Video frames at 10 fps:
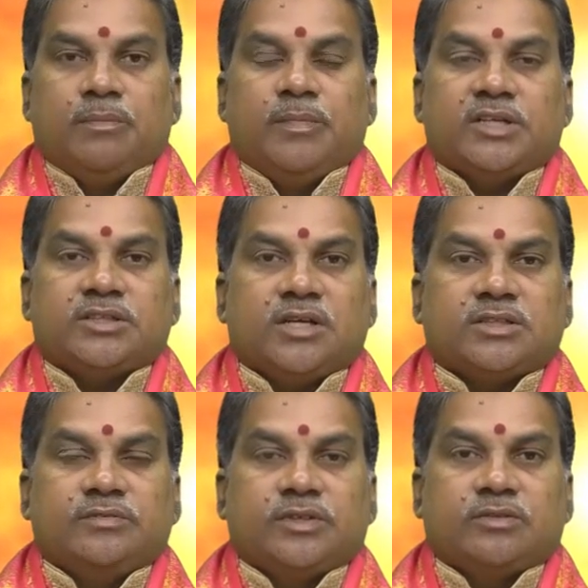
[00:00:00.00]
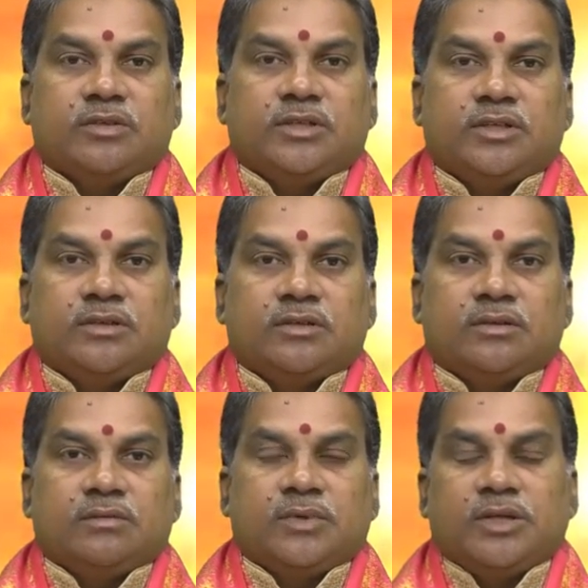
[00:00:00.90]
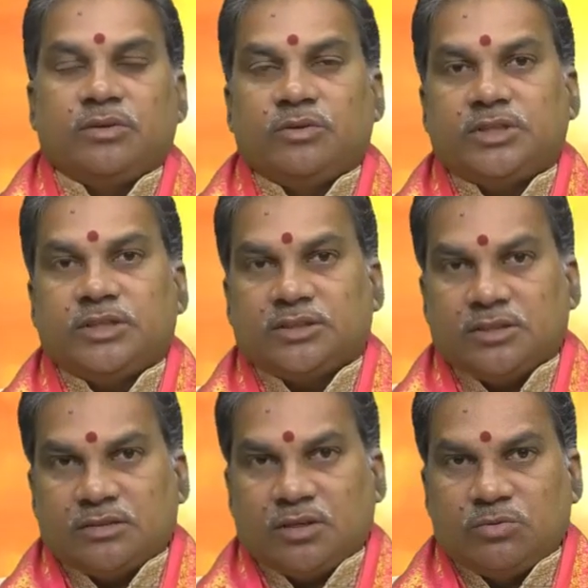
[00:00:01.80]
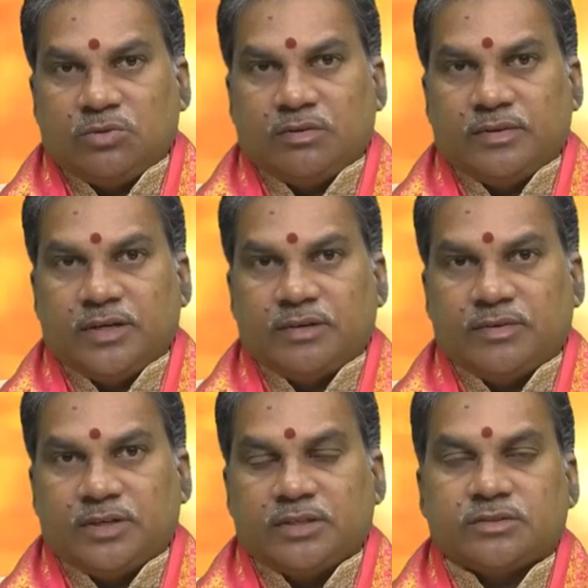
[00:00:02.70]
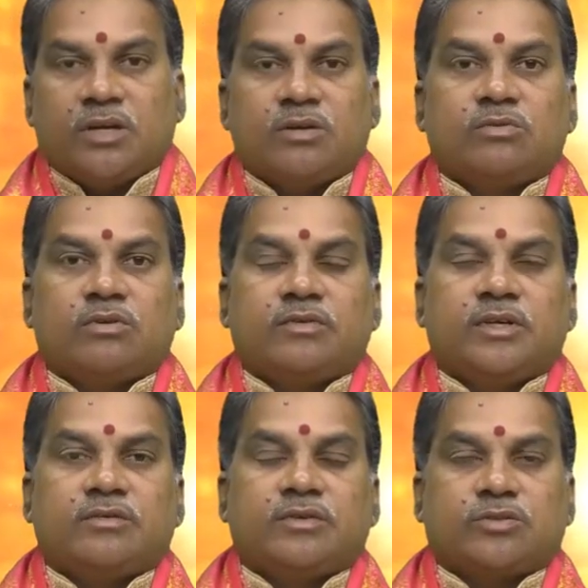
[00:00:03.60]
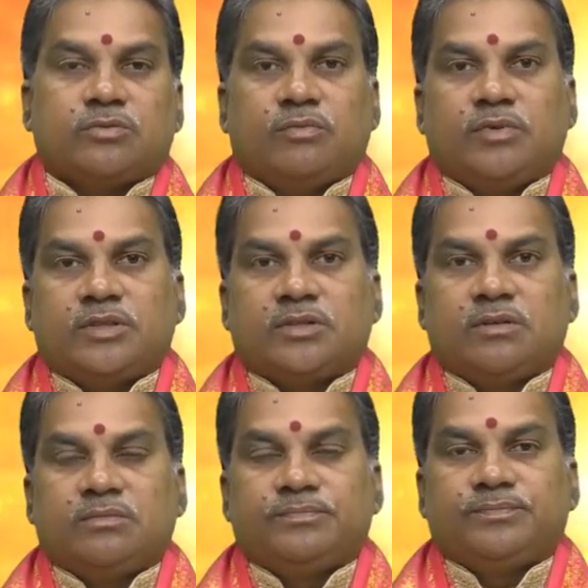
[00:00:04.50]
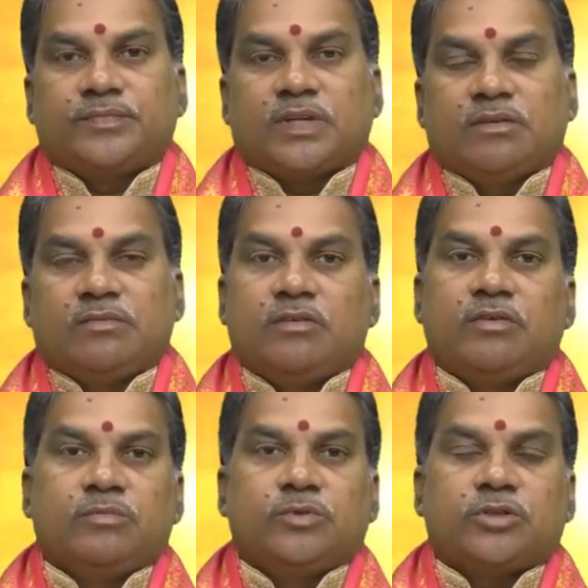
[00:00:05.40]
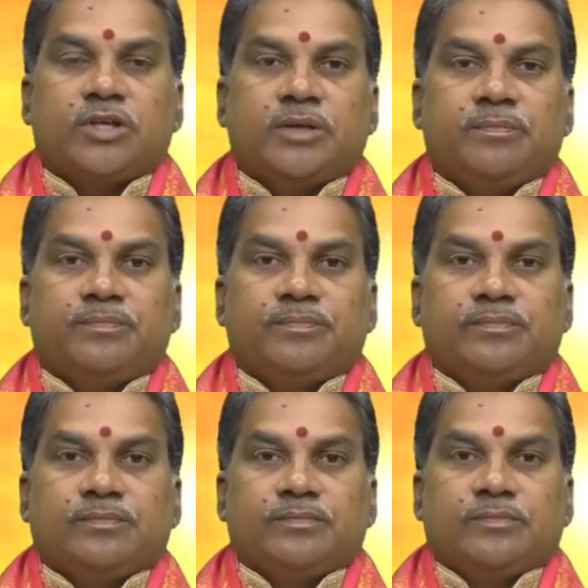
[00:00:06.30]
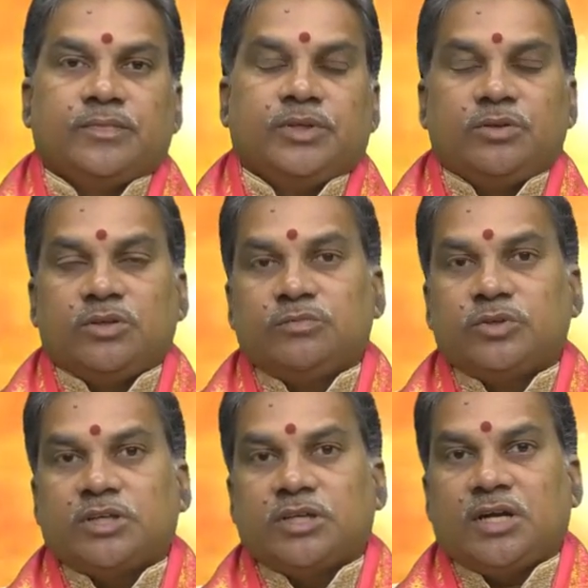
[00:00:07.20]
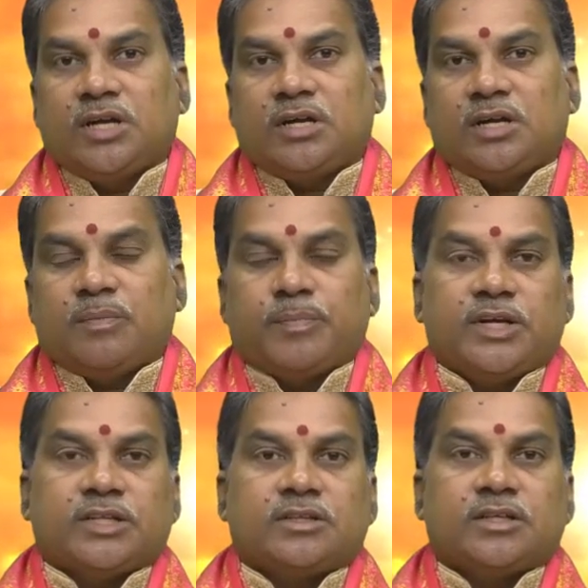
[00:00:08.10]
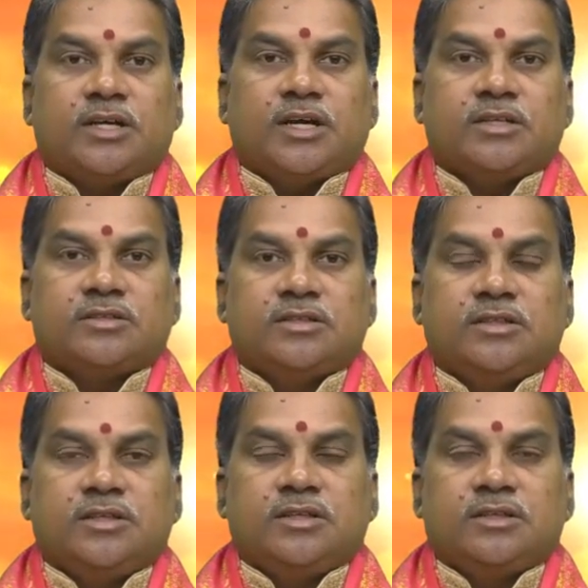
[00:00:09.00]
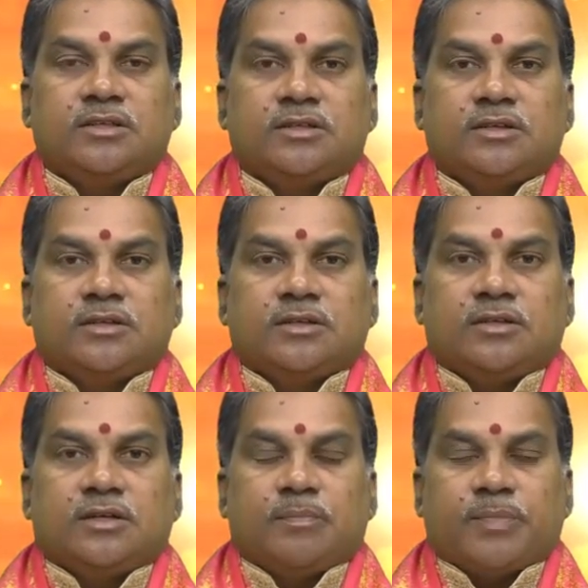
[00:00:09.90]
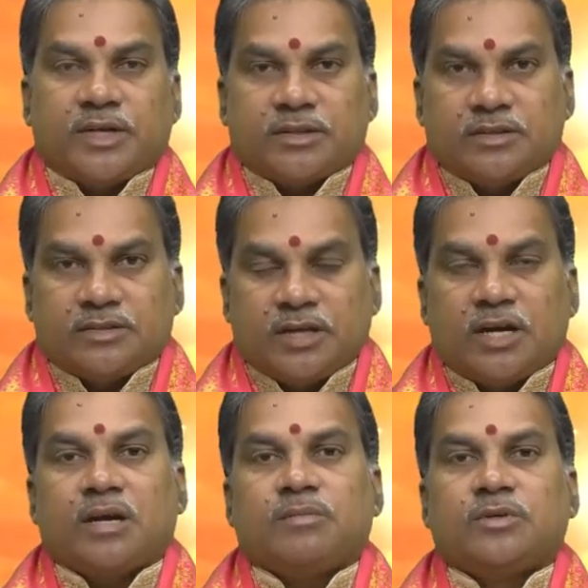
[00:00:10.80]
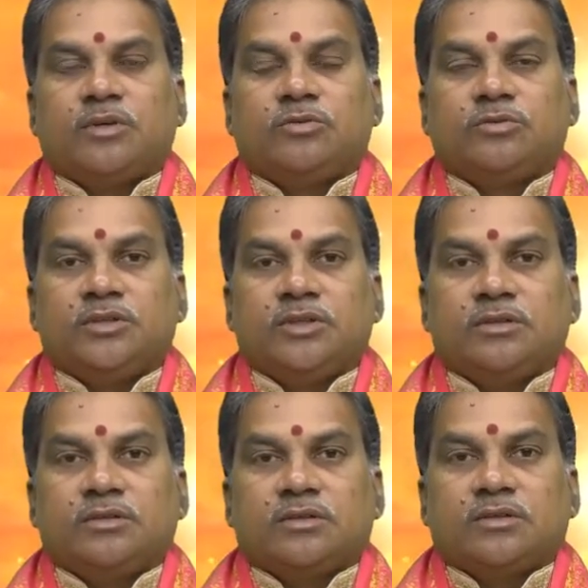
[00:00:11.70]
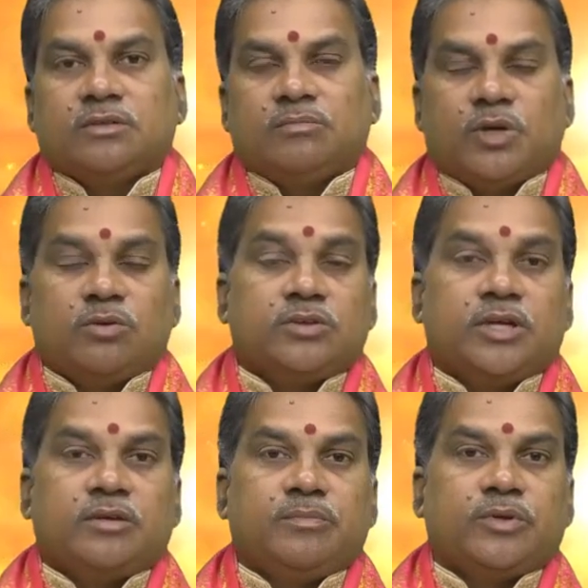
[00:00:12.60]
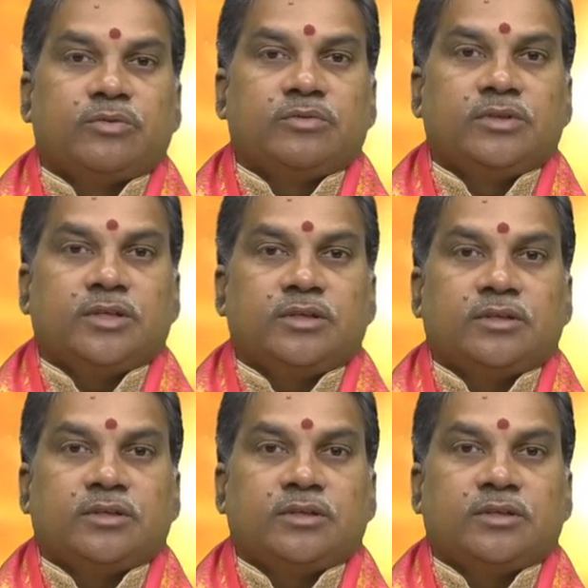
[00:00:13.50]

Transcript: మేషరాశి వ్యక్తులకి మరి ఈరోజు అత్యంత అనుకూలమైనటువంటి సానుకూలమైనటువంటి శుభ ఫలితాలు వెలువడబోతున్నాయి ఈరోజు ముఖ్యంగా అప్రయత్న కార్యసిద్ధి అప్రయత్న ధనలాభం కలుగుతుంది మనోధైర్యం పెరుగుతుంది